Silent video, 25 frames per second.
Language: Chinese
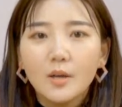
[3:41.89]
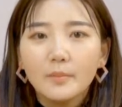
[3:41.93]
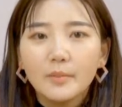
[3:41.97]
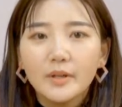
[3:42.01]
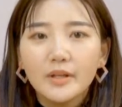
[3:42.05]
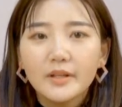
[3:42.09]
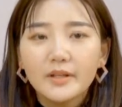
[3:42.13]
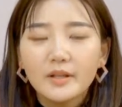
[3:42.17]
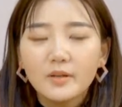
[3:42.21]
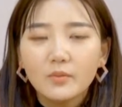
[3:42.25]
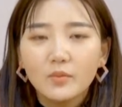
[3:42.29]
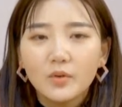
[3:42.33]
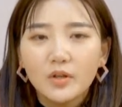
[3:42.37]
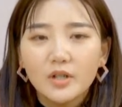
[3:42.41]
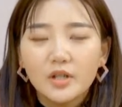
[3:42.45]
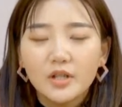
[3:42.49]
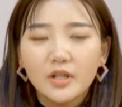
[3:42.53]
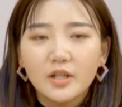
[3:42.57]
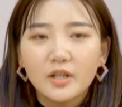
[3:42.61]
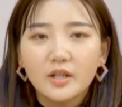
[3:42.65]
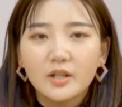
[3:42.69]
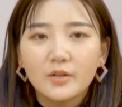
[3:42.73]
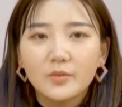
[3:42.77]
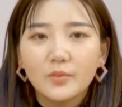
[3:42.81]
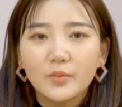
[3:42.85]
毕竟我
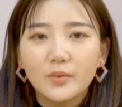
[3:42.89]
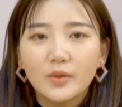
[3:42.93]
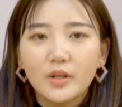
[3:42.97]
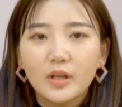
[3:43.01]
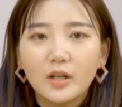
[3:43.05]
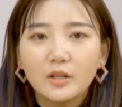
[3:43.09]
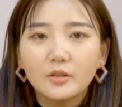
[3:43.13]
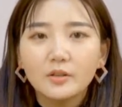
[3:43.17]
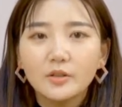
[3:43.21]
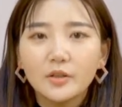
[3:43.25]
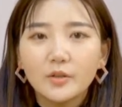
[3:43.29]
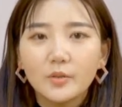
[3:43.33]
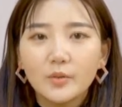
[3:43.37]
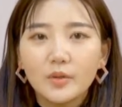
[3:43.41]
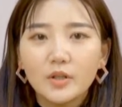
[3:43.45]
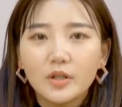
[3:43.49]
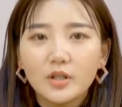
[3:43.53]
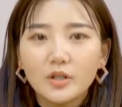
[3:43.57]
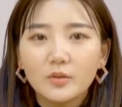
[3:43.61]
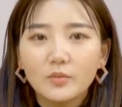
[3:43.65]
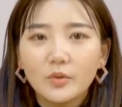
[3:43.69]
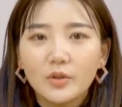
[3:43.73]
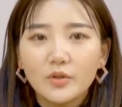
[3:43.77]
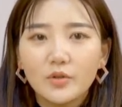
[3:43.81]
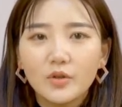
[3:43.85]
是一个女人，于
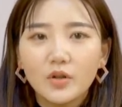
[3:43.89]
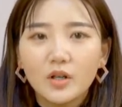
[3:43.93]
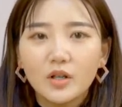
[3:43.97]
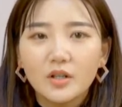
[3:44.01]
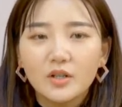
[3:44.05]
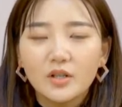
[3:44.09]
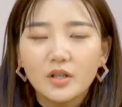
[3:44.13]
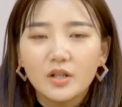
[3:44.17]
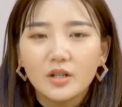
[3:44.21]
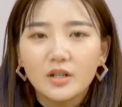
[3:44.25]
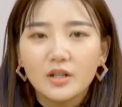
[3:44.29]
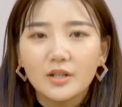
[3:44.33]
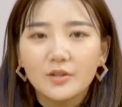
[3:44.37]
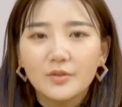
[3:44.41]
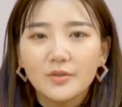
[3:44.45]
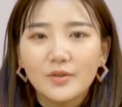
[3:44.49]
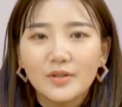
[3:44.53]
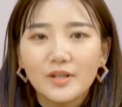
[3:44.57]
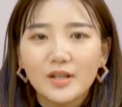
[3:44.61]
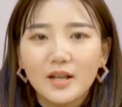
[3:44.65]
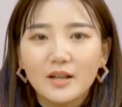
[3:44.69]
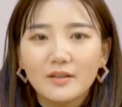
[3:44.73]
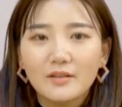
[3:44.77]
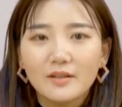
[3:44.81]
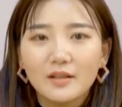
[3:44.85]
是我就和这个人
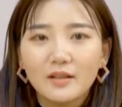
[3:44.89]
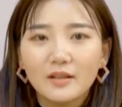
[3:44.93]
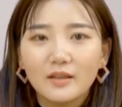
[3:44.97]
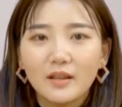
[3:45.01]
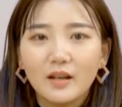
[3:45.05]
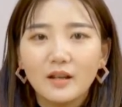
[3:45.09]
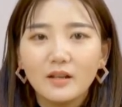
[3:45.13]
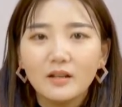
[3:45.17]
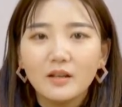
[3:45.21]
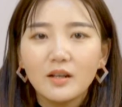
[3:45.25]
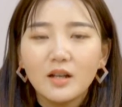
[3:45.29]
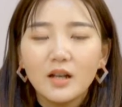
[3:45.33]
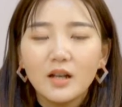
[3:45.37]
去相亲了。